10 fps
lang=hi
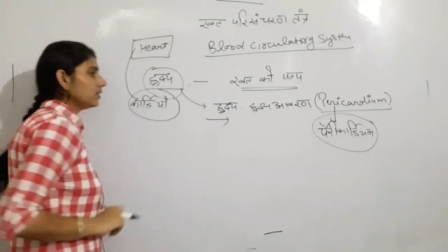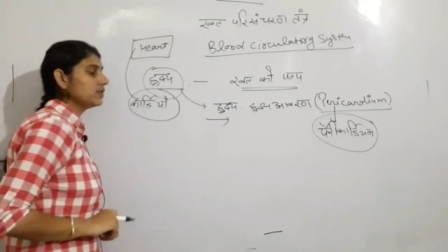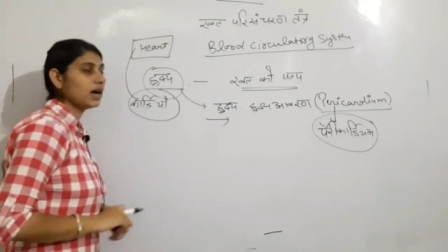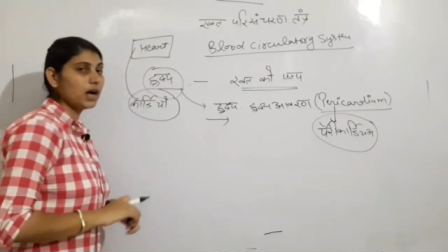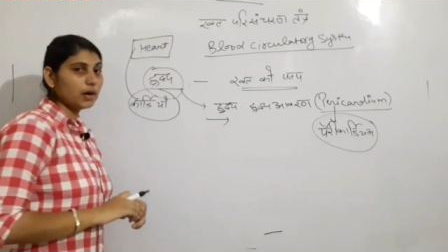
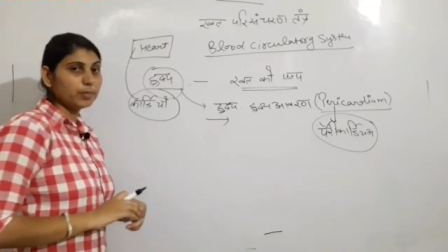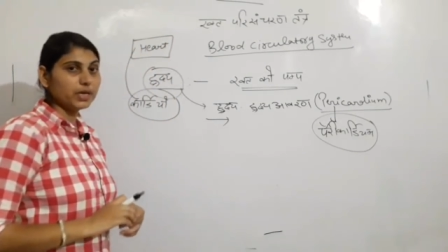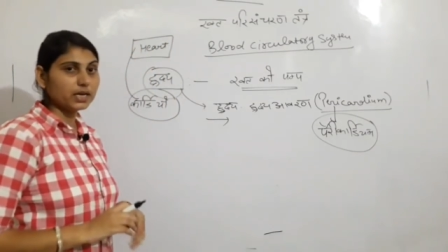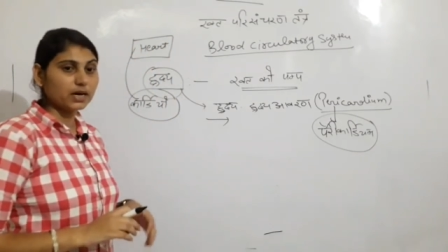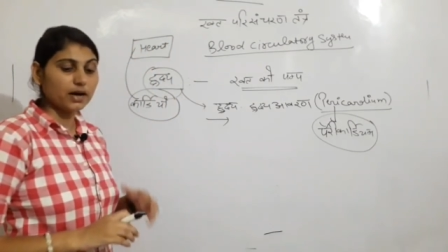जहां
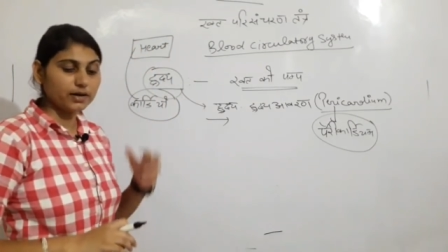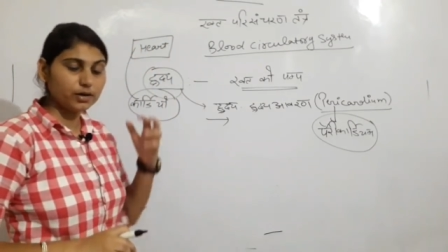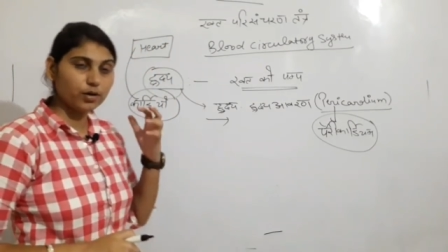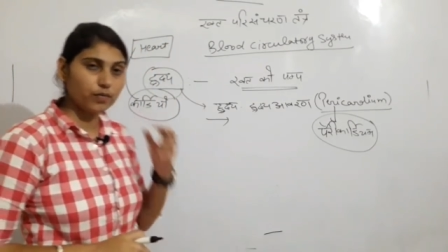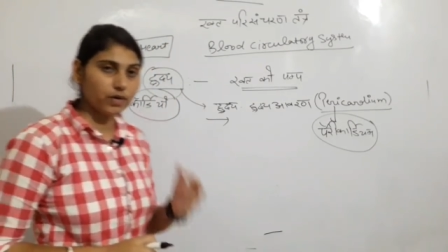भी
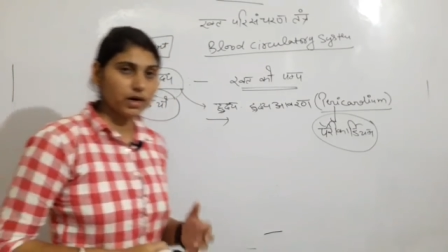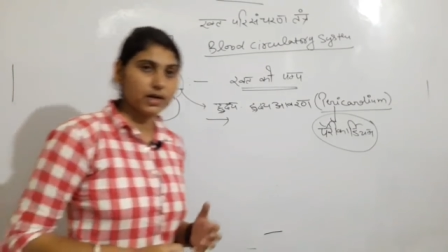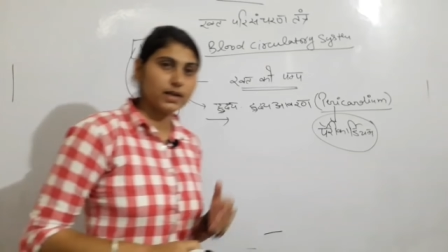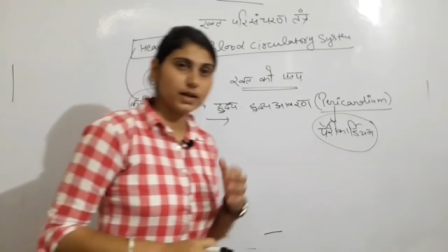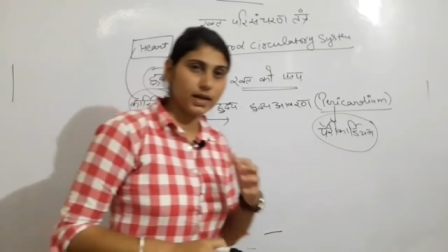कार्डियो
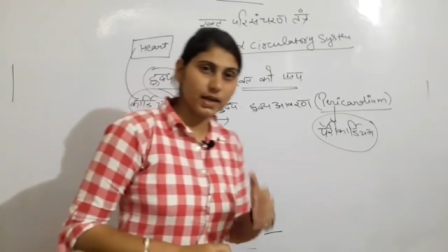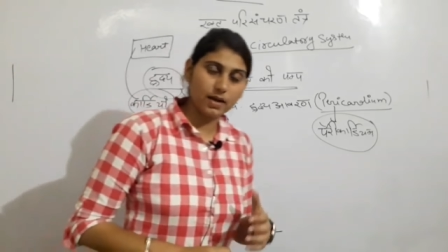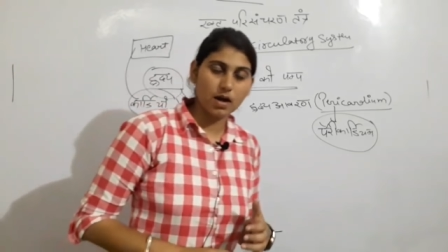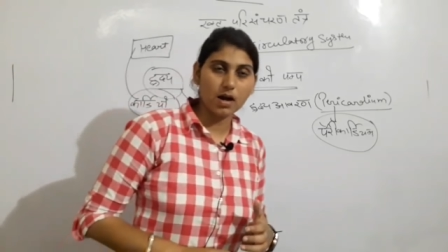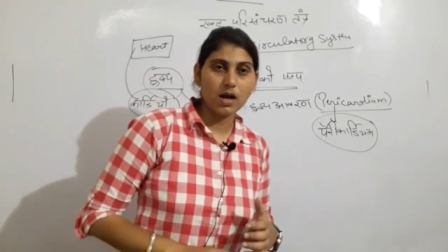वर्ड
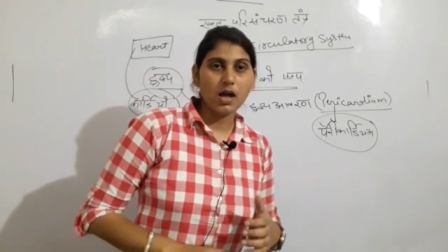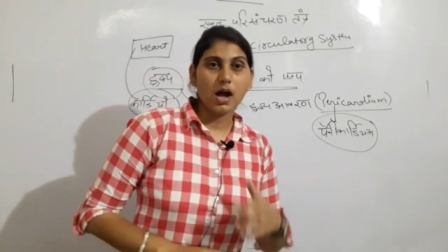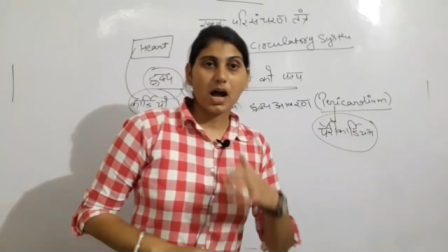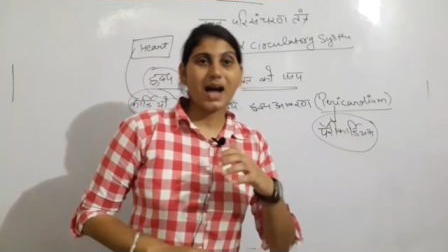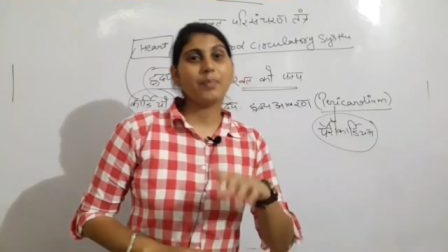रहेगा
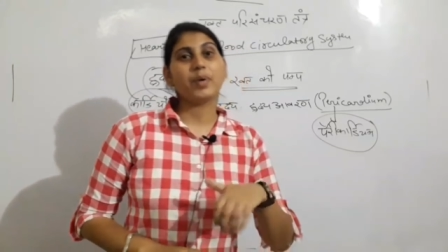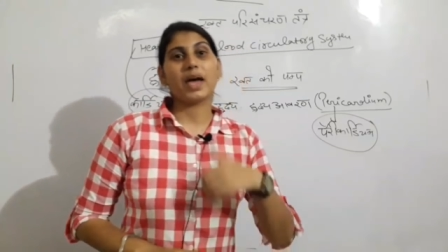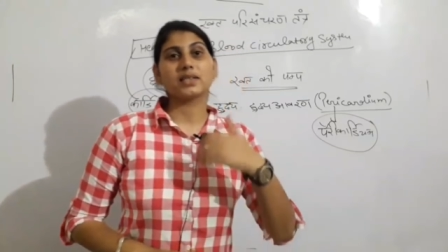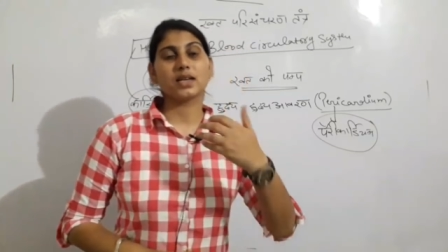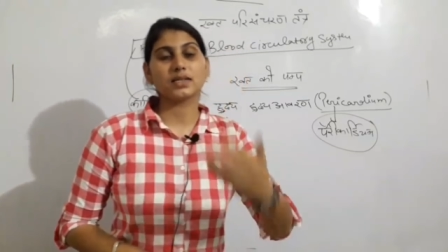आप
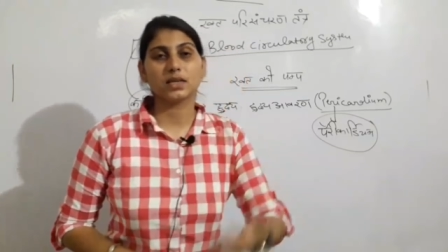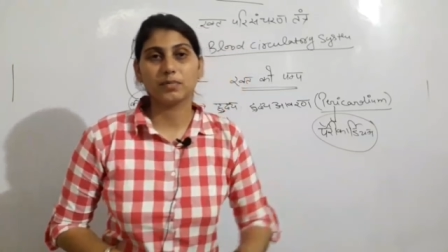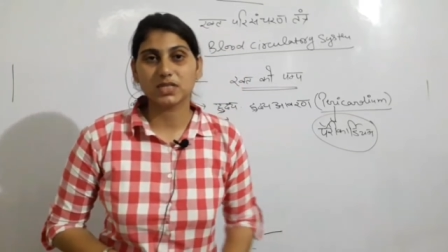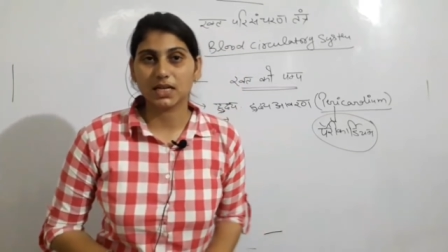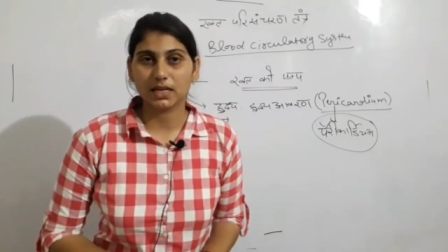ऐसा
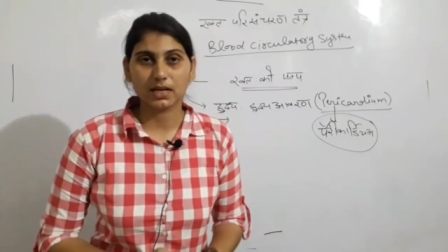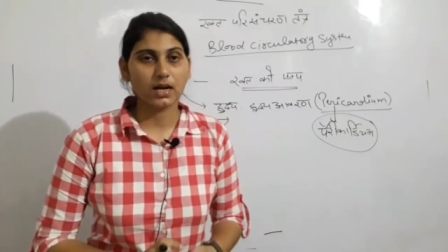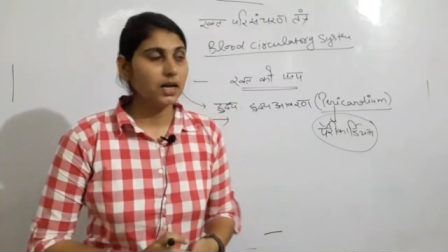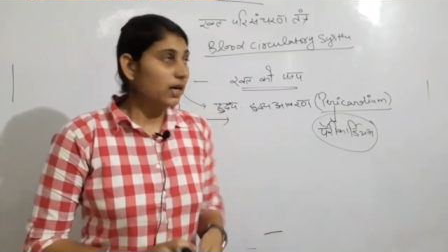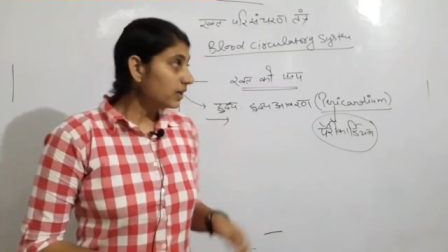समझ लेना
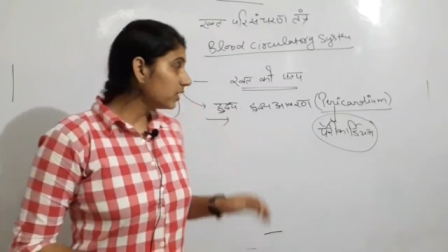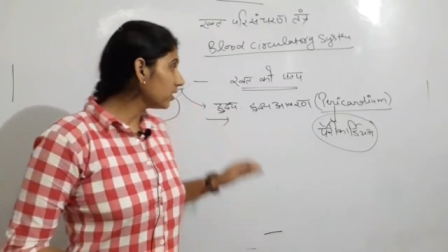कि